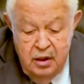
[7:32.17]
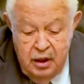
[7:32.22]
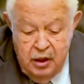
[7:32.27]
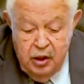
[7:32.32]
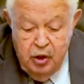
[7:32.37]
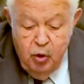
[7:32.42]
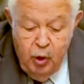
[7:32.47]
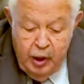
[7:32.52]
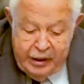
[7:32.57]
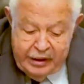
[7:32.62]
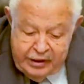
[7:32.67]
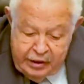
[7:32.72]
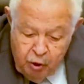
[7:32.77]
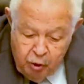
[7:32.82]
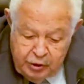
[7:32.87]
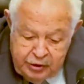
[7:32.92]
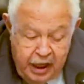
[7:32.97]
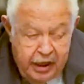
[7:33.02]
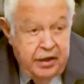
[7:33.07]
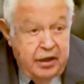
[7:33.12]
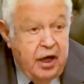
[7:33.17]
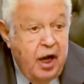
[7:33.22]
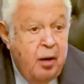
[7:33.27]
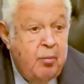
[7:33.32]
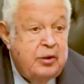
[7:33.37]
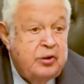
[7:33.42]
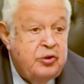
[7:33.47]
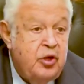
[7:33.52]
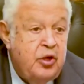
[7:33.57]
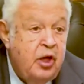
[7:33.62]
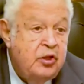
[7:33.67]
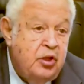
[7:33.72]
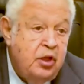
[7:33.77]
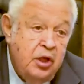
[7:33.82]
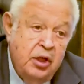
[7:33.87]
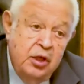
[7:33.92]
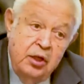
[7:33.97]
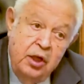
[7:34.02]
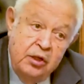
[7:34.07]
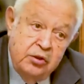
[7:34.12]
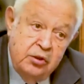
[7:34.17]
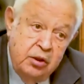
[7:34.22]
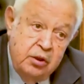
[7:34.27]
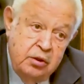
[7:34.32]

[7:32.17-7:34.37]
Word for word: اللي هو أنت قلت عليه 15 11